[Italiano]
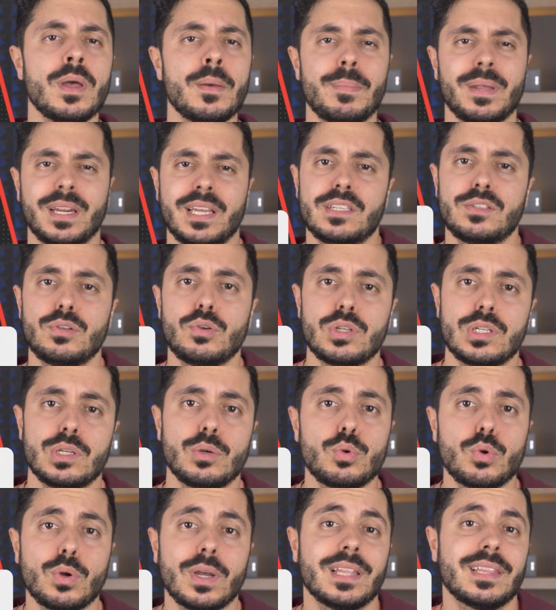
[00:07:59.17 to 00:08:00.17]
perché sono
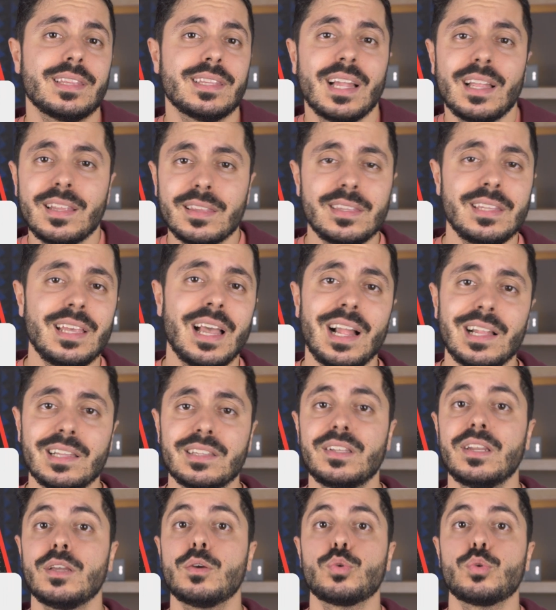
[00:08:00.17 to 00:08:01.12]
sicuro che tanti altri